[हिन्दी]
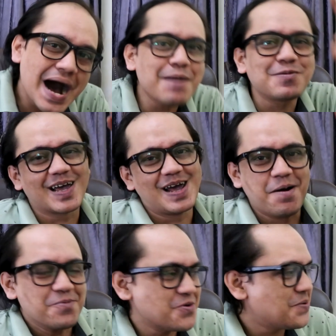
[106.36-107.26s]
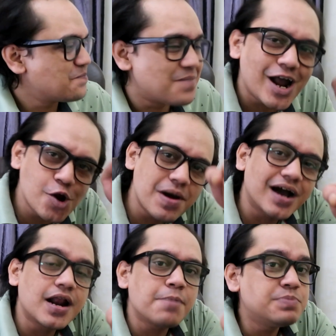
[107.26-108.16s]
पाप लगे आपको मालूम है
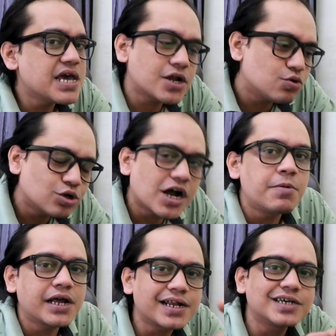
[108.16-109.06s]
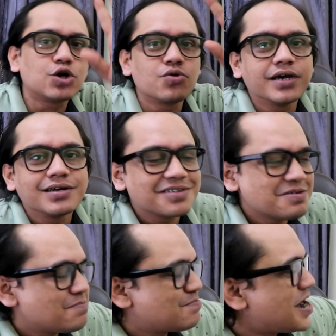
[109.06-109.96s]
अगर आप देख रहे हो तो कमेंट करके जाओगे
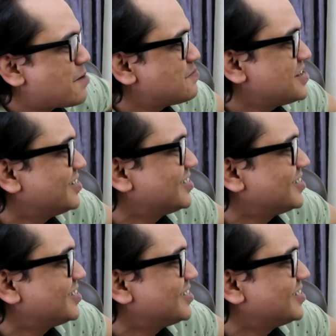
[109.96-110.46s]
पापी